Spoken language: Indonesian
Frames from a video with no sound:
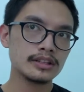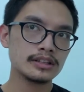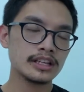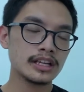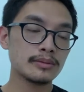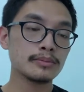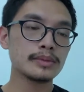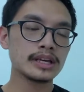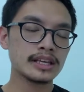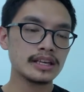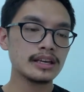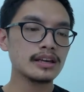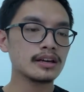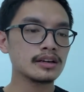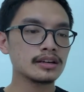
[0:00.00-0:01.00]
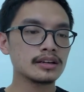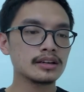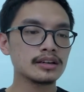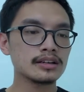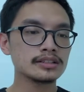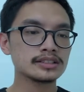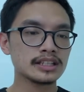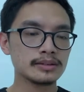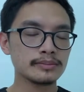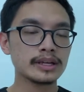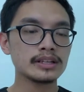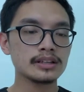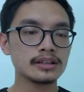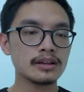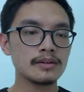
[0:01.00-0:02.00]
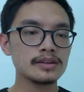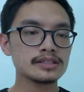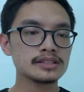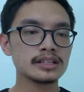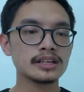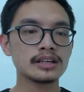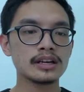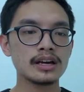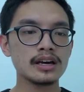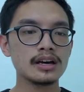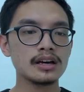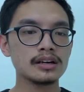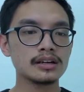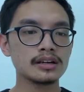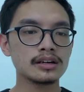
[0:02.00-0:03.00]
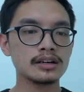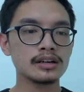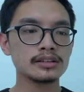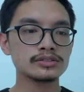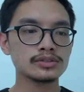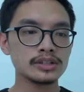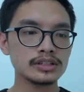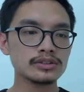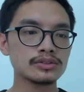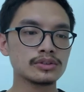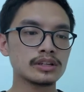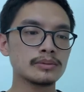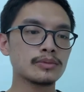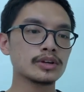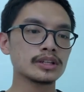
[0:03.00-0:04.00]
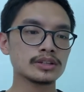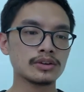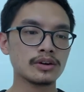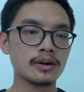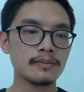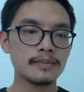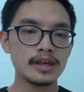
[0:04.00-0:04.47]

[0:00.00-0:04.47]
tidak memiliki uh, skin pedal sehingga uh, sulit untuk dimonitor.